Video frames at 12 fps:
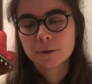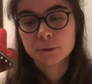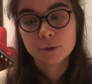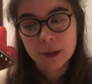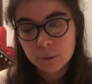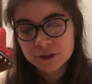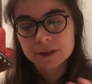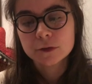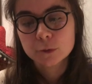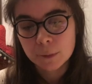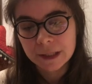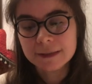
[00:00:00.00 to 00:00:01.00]
en tout cas moi c'est
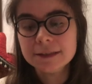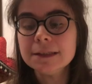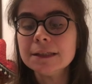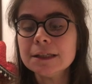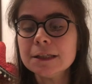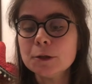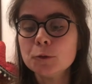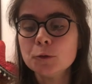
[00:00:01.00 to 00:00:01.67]
ce qu'on m'a dit,